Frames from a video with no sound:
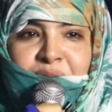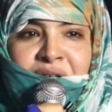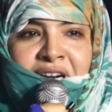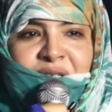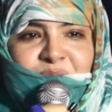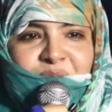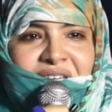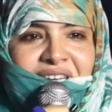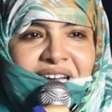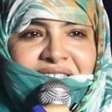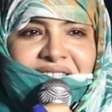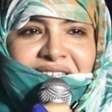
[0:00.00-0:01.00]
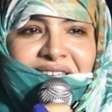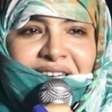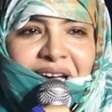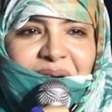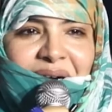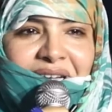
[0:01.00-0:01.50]
لرسول الله صلى
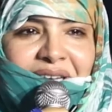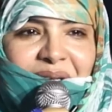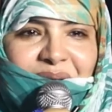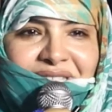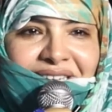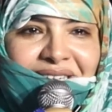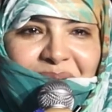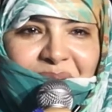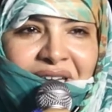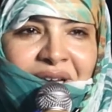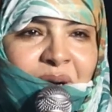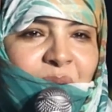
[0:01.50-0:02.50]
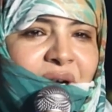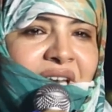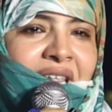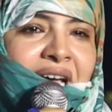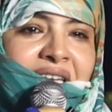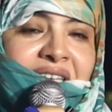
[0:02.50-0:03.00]
الله عليه وسلم
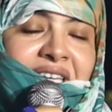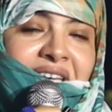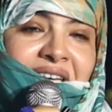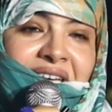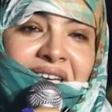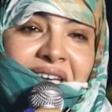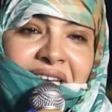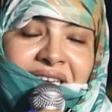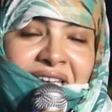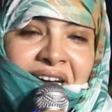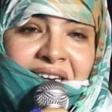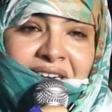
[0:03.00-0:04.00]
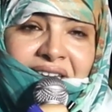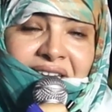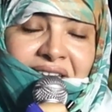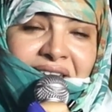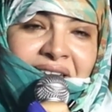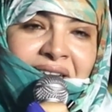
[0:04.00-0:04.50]
ولذلك كان
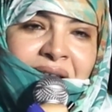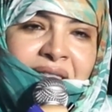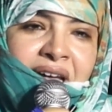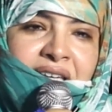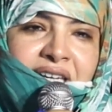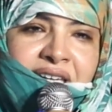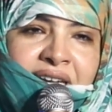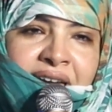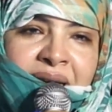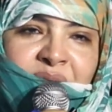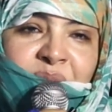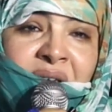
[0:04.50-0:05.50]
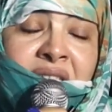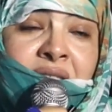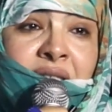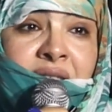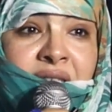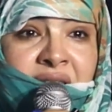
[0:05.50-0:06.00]
ذلك الكلام من
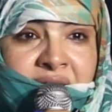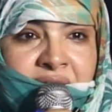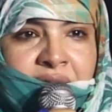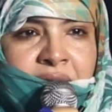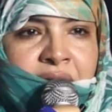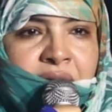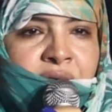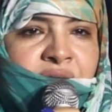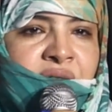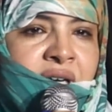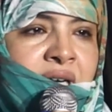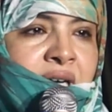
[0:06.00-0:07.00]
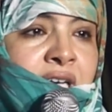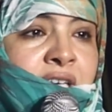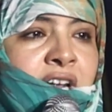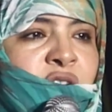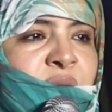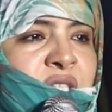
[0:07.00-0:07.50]
الصديق فحين
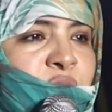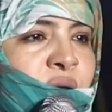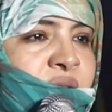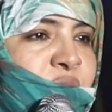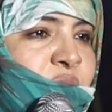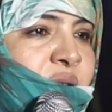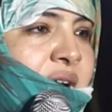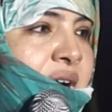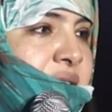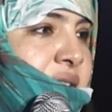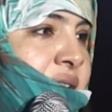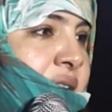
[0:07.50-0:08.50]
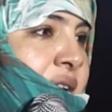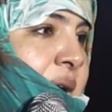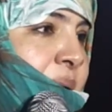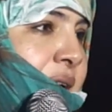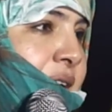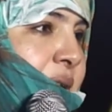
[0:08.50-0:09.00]
يمس رسول الله صلى الله
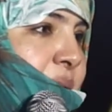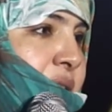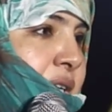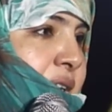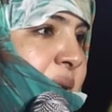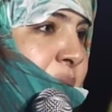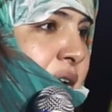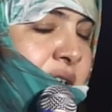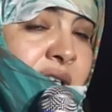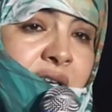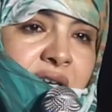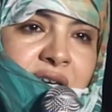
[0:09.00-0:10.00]
عليه وسلم حين